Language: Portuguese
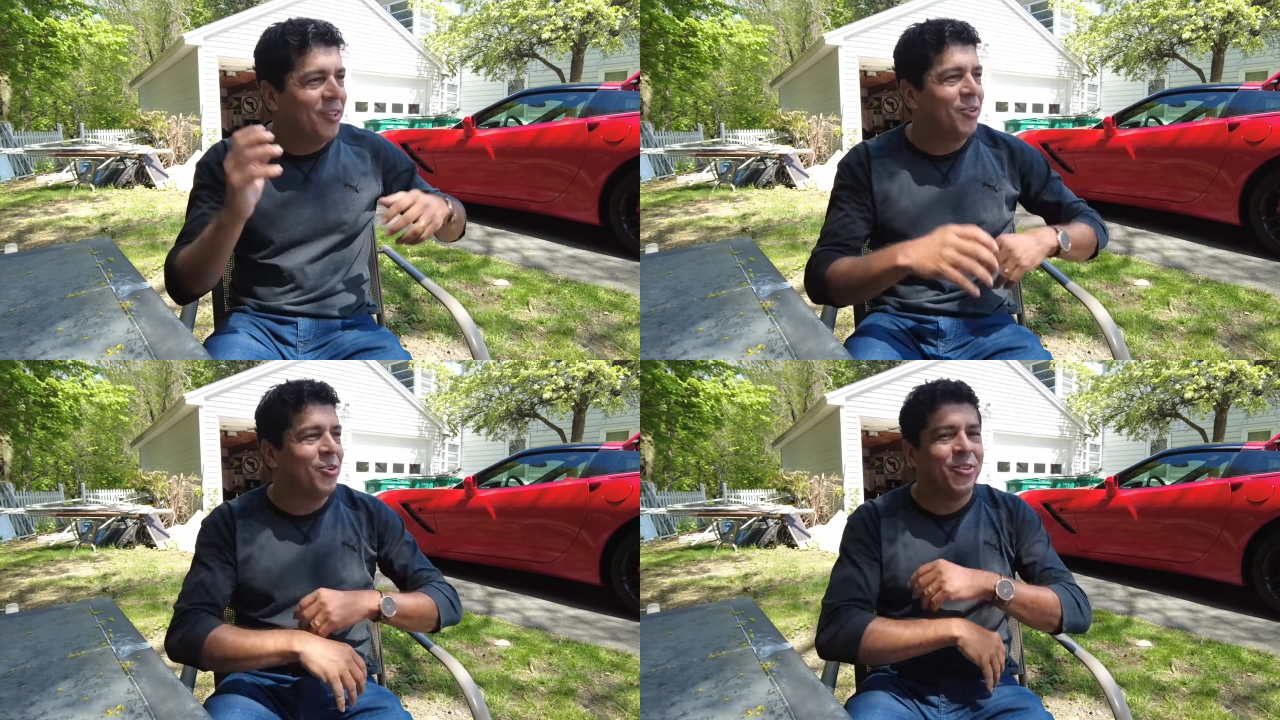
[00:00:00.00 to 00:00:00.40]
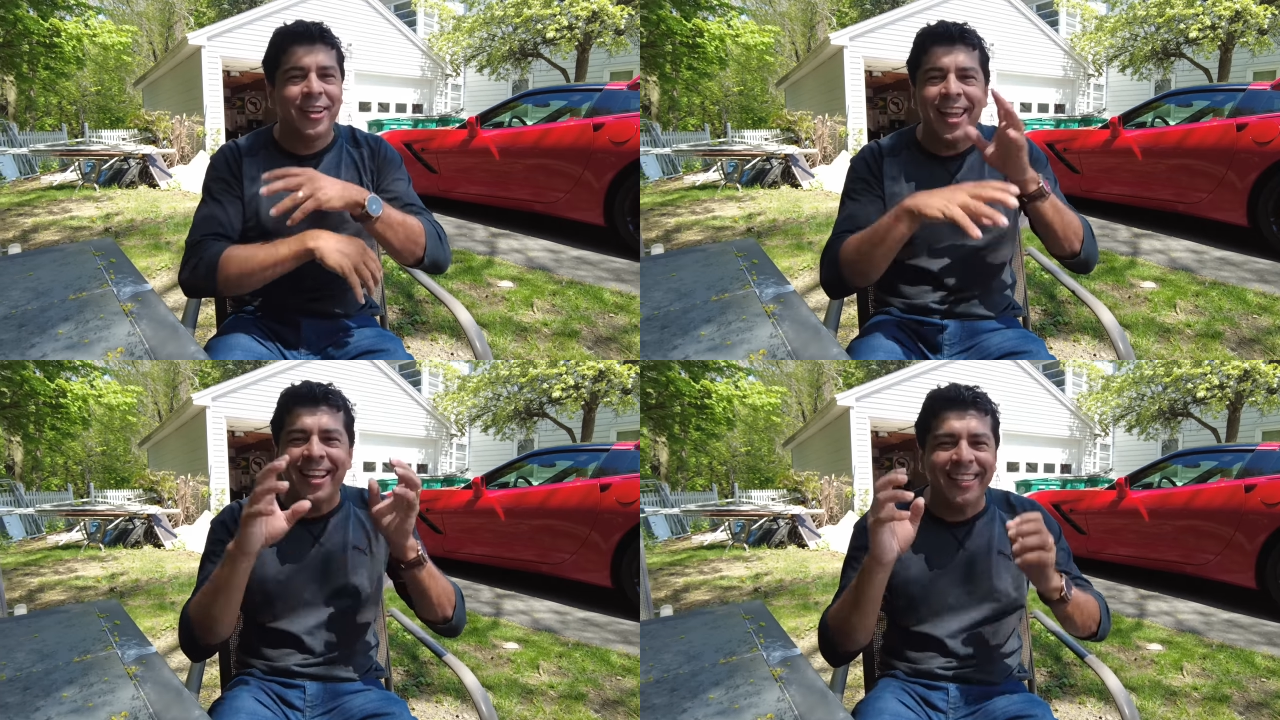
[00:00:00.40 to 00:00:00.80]
no, no
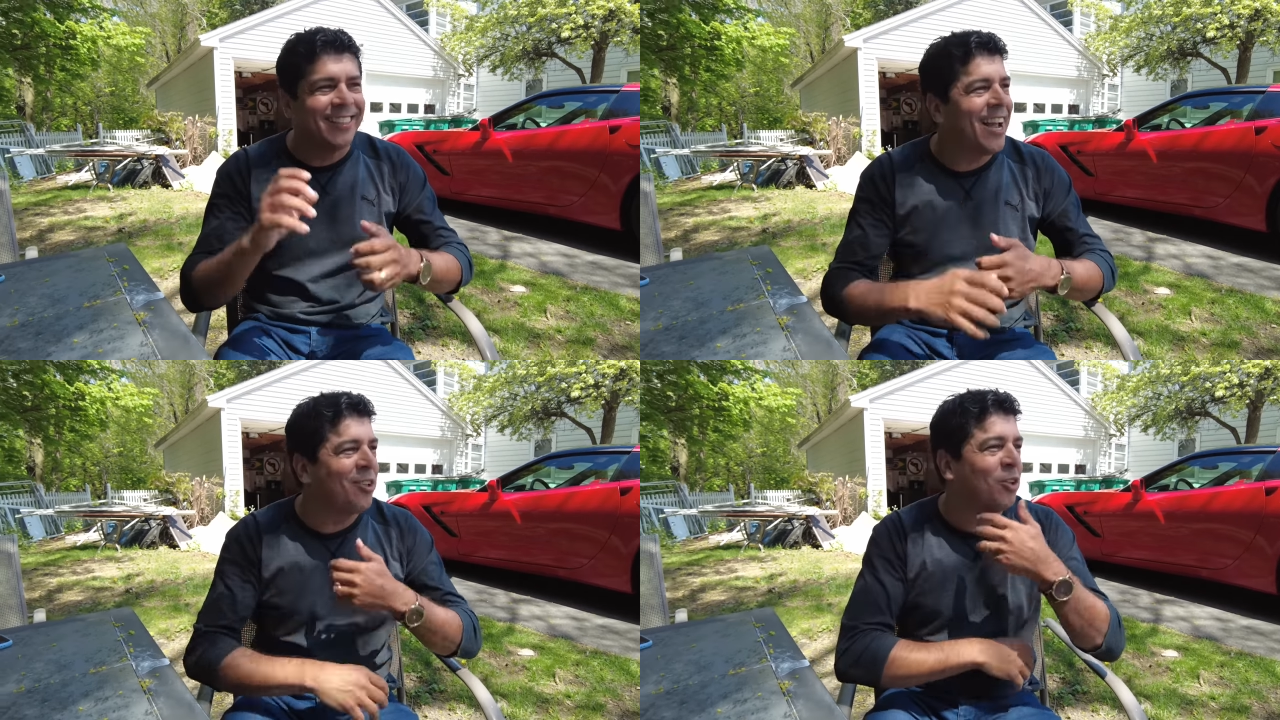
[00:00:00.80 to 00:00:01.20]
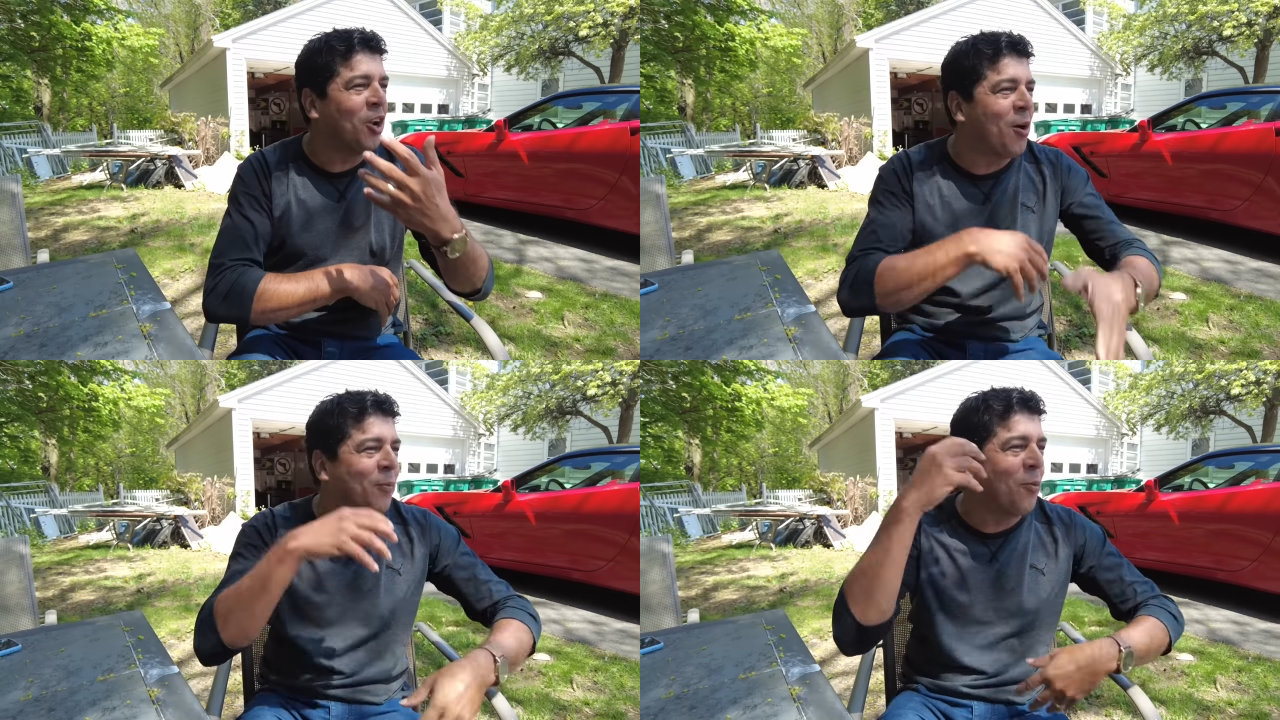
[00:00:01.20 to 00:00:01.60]
quem quiser, no
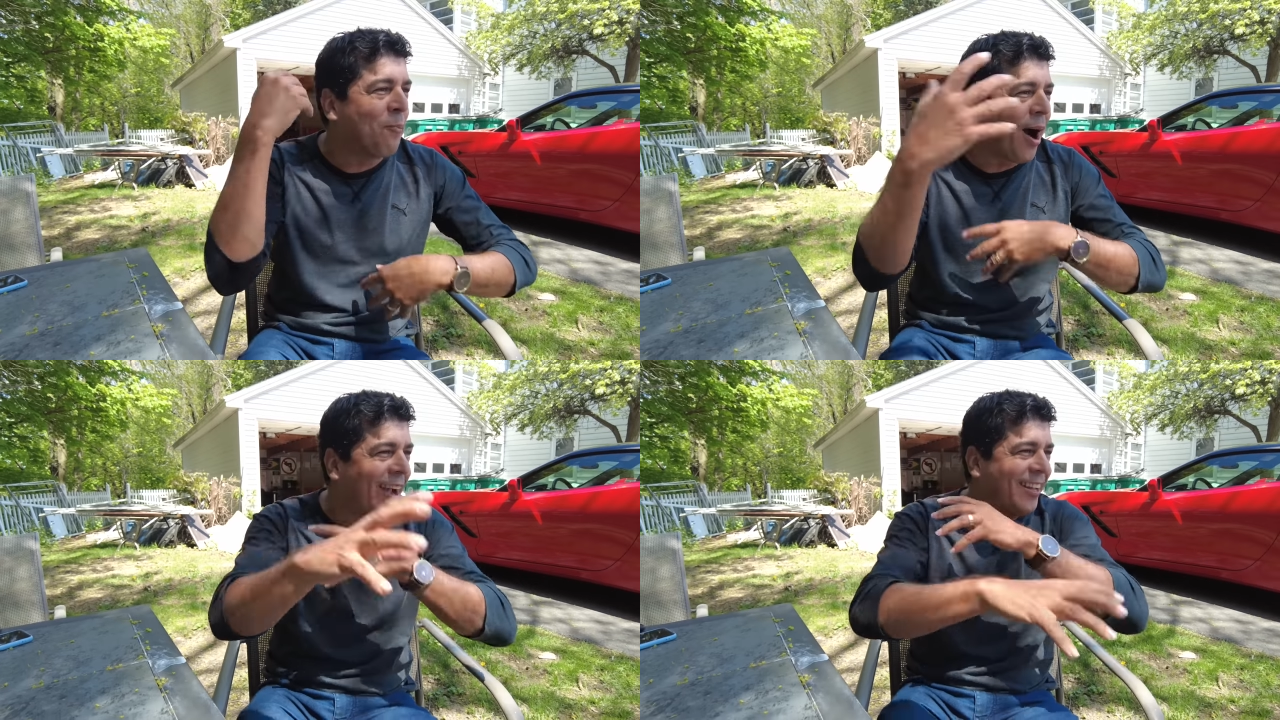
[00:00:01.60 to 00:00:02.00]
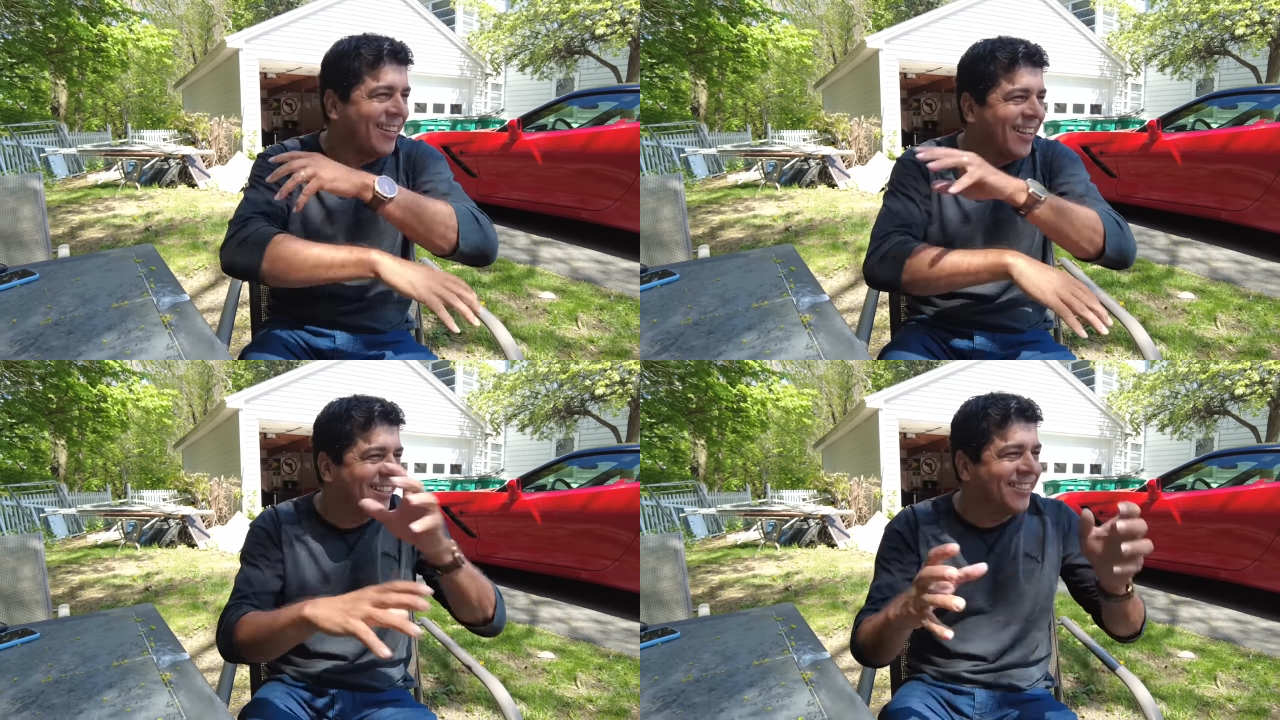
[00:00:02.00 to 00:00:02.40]
Trump, no Biden,
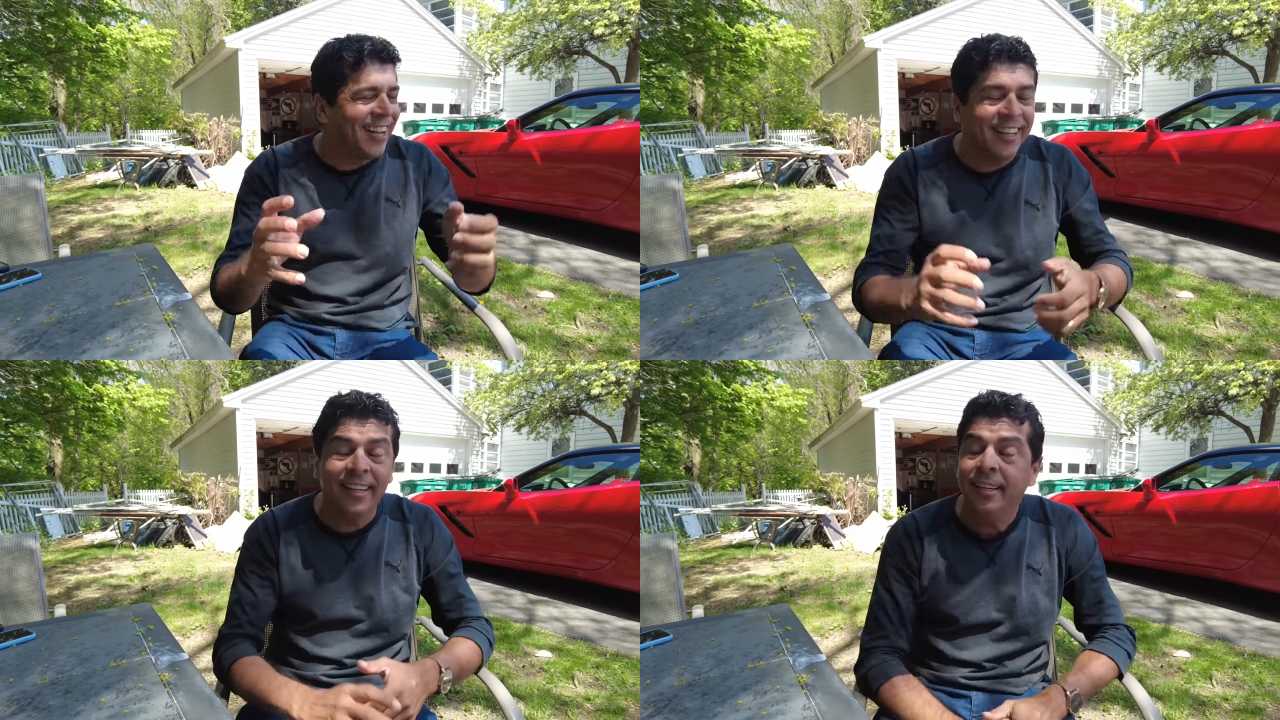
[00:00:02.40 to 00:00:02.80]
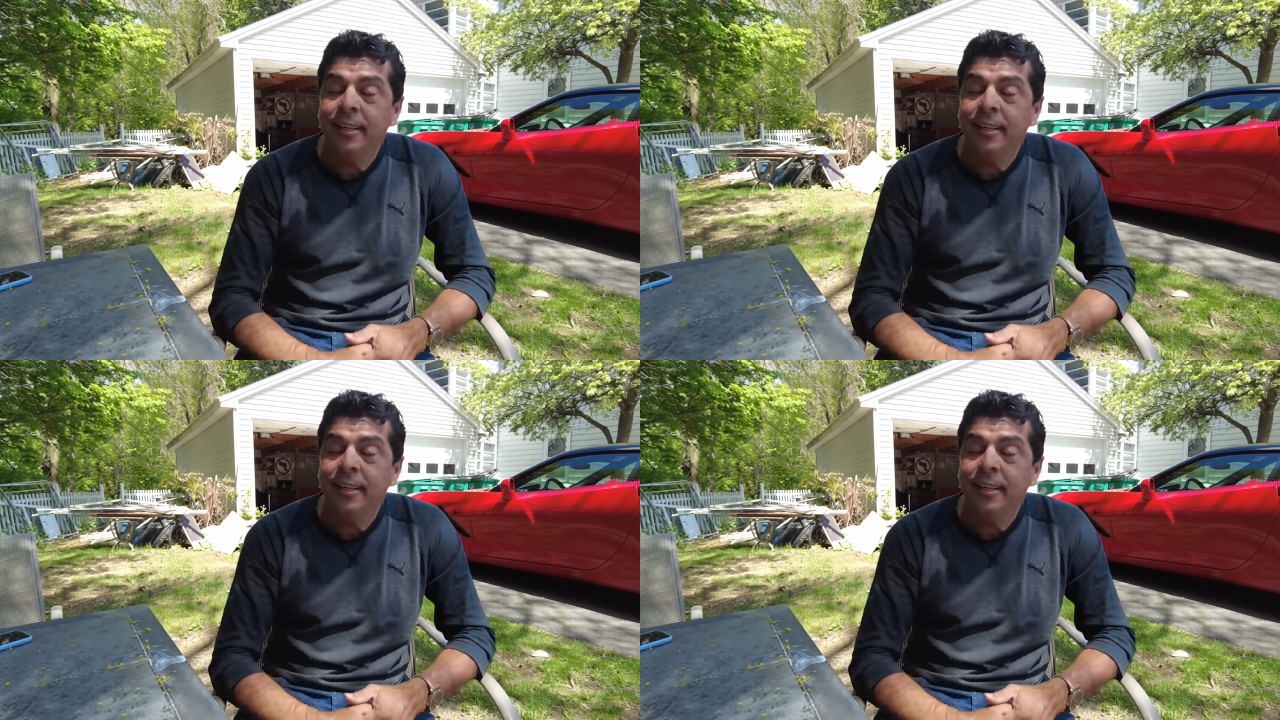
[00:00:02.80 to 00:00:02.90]
quem quiser, né?